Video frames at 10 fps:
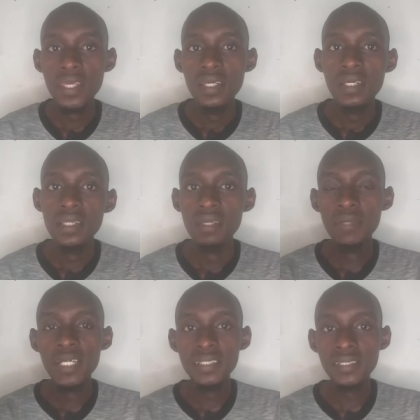
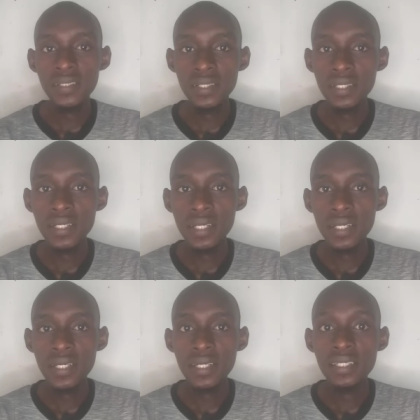لماذا
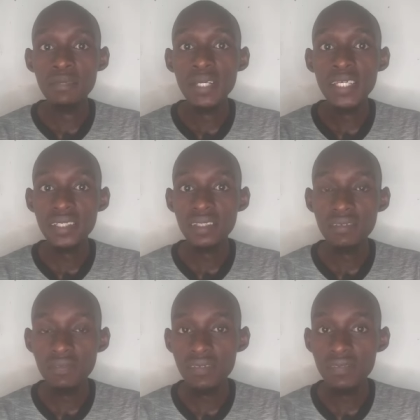يتميز
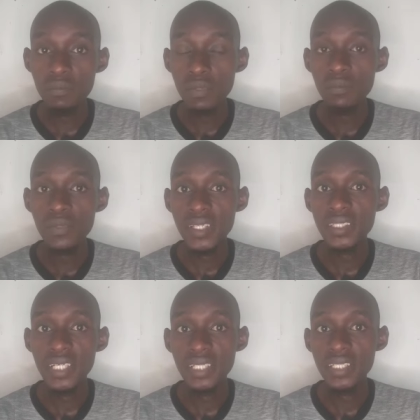الطفل في البرمجة
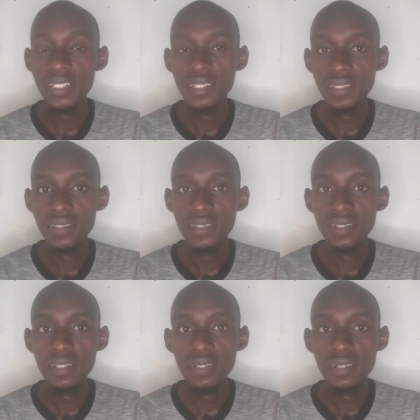تحديدا
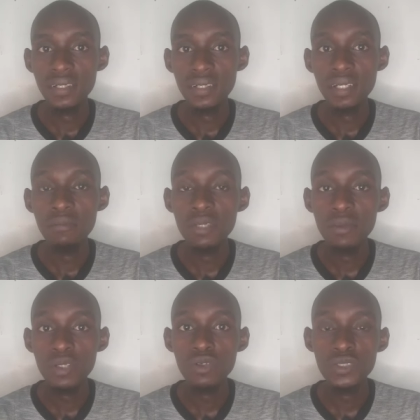آه، قبل ما
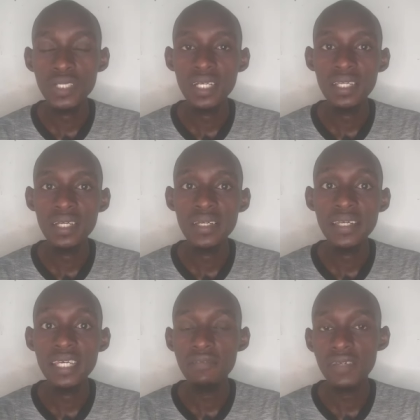نخش على
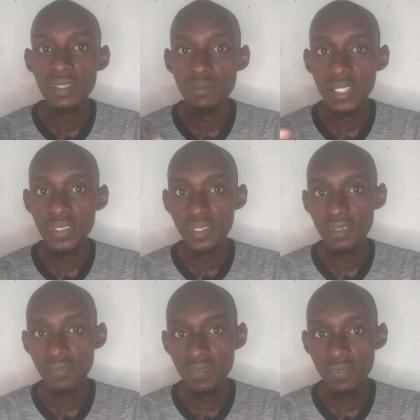كيف يتميز
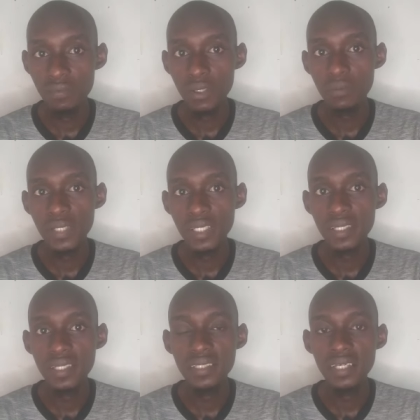الطفل في البرمجة
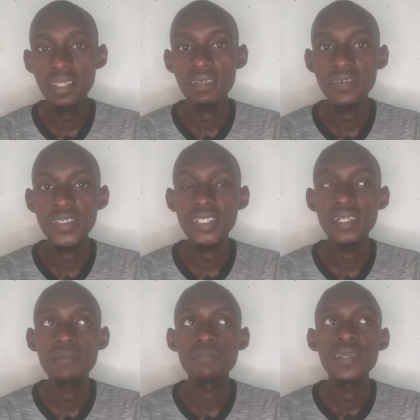نسأل نفسنا
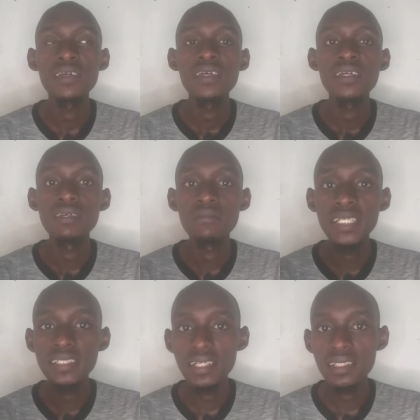
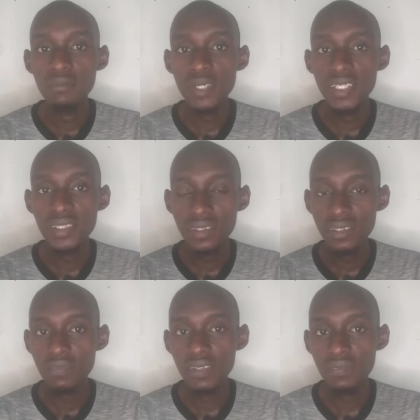لماذا يتميز
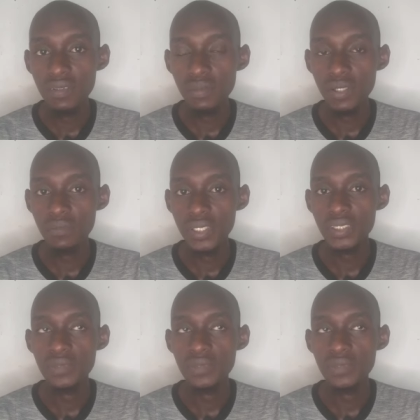الطفل في البرمجة